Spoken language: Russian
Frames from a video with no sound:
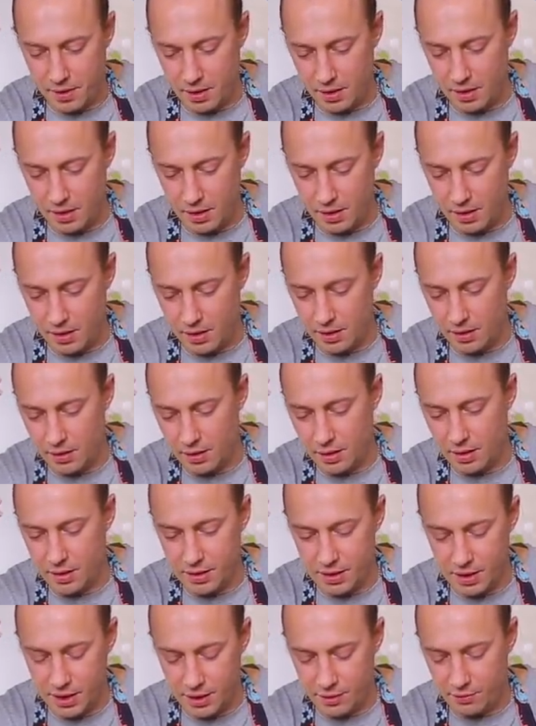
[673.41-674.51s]
И
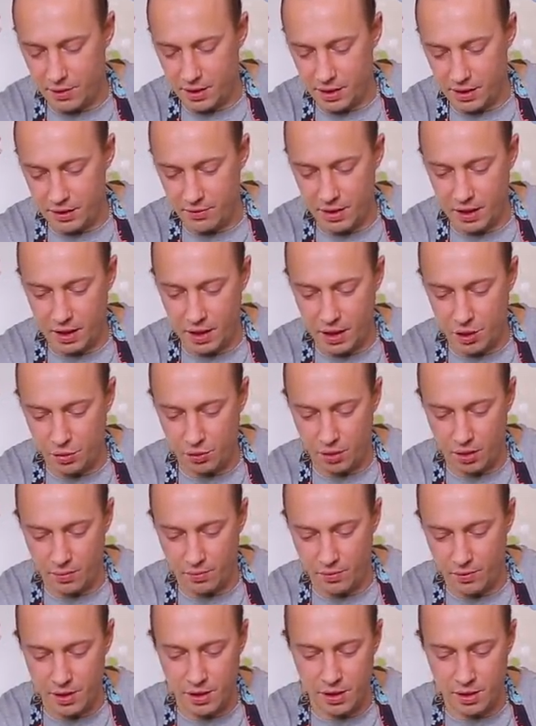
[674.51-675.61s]
здесь, в Москве, я хожу
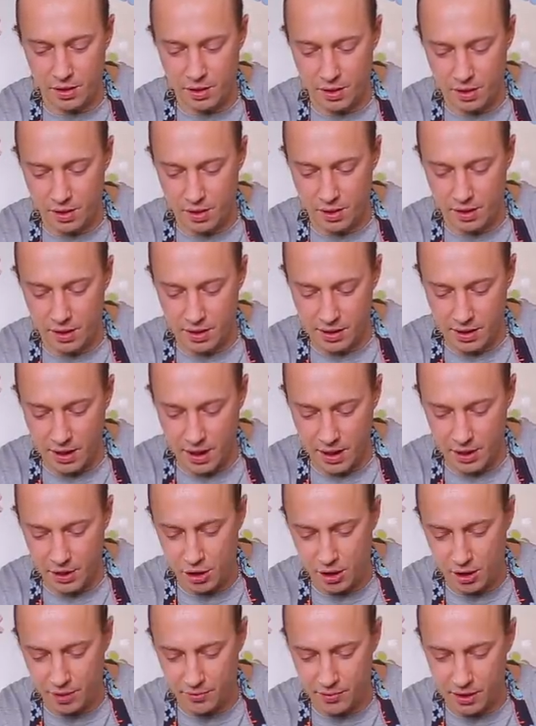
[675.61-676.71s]
там в один э,
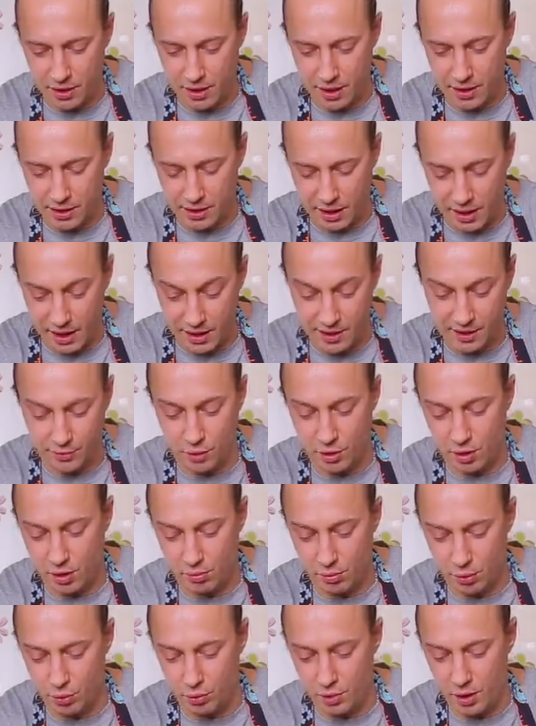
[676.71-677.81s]
ресторанчик и всегда заказываю
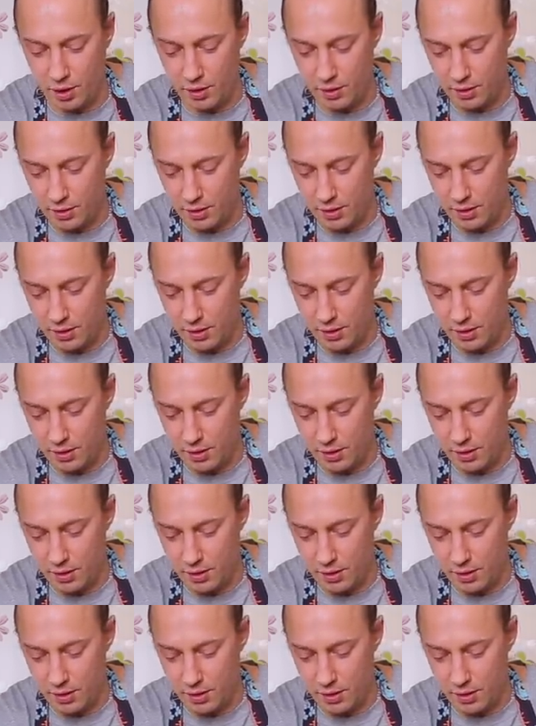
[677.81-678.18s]
это блюдо.